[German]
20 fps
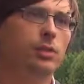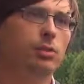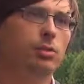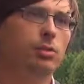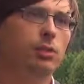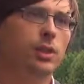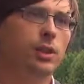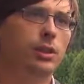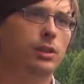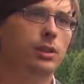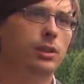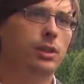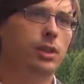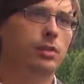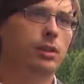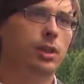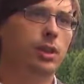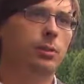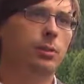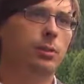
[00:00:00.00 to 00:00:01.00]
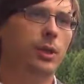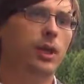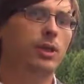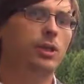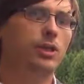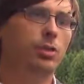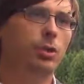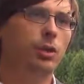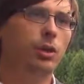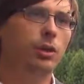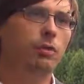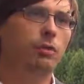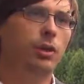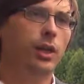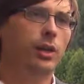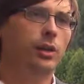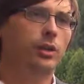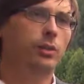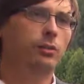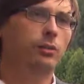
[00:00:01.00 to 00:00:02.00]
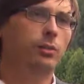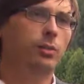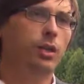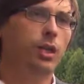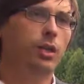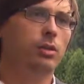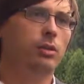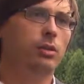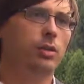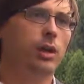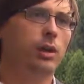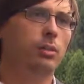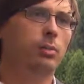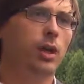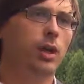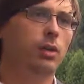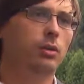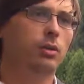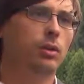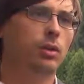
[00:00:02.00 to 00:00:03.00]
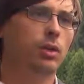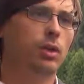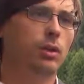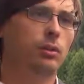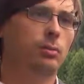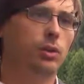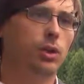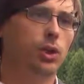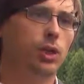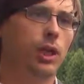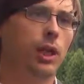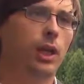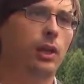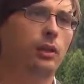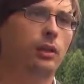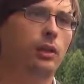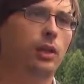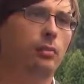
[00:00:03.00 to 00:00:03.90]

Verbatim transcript: zusätzlich aus einem ganz neuen Werkstoff im Karosseriebau besteht,